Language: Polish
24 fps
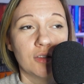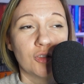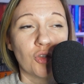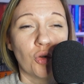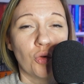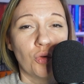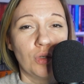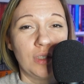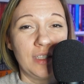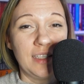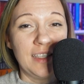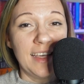
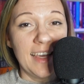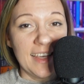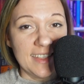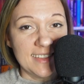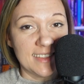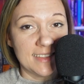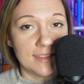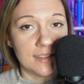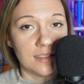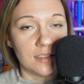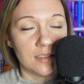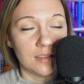To
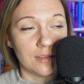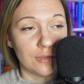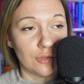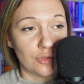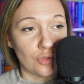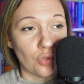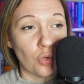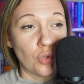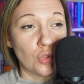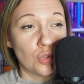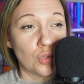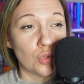jest
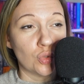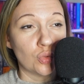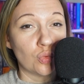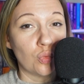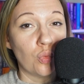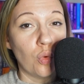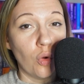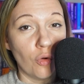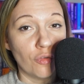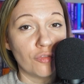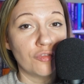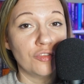
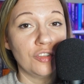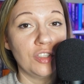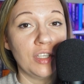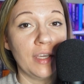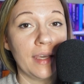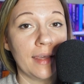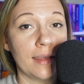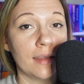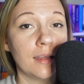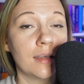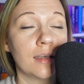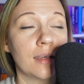
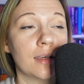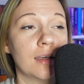dosłownie